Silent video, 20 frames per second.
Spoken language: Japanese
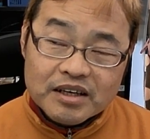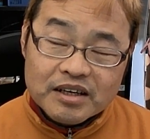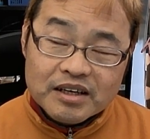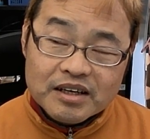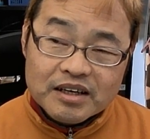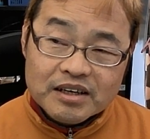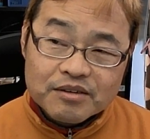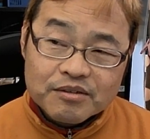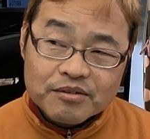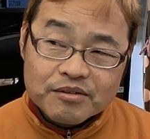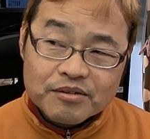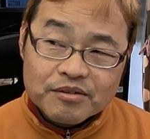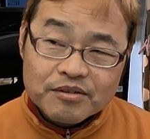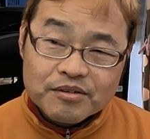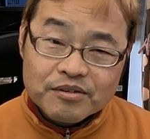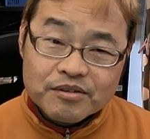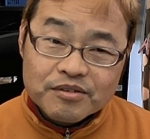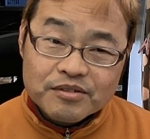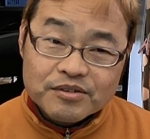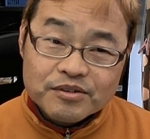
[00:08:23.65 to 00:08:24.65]
あ
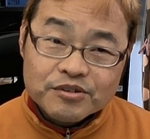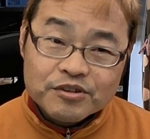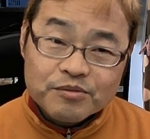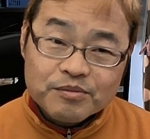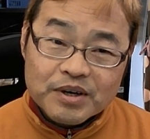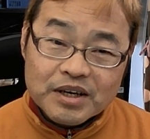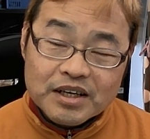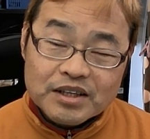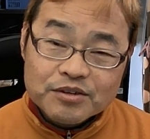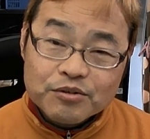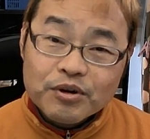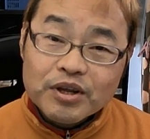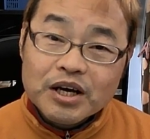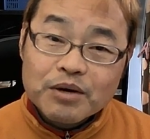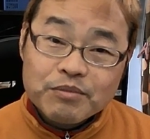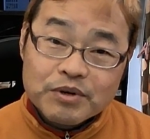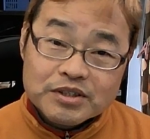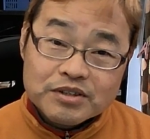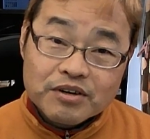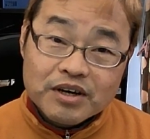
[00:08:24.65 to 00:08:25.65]
の、ちょっとまあ、どれが
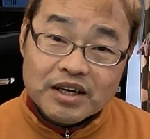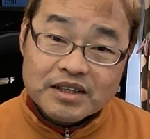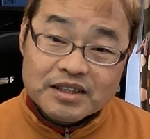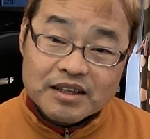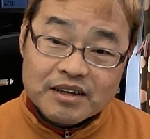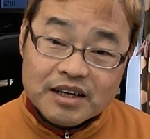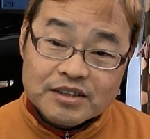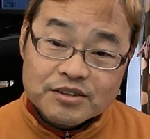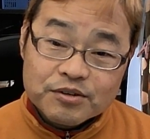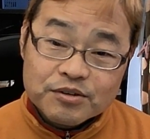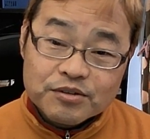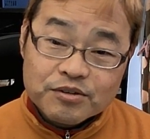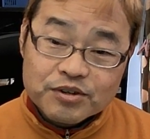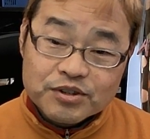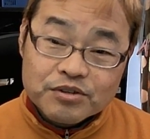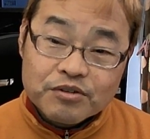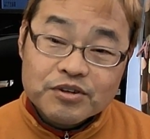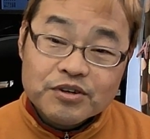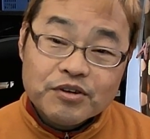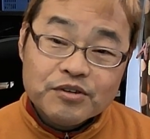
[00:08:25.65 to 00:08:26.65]
ベストかっていうのはちょっと
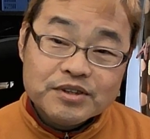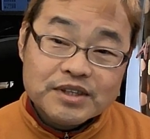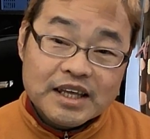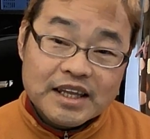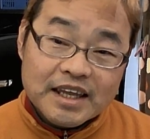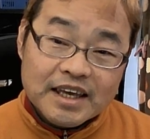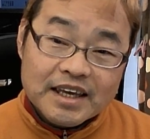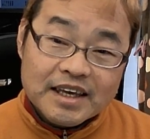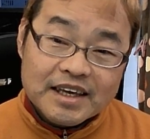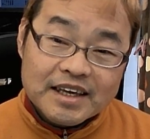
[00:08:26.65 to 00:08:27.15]
人によってね、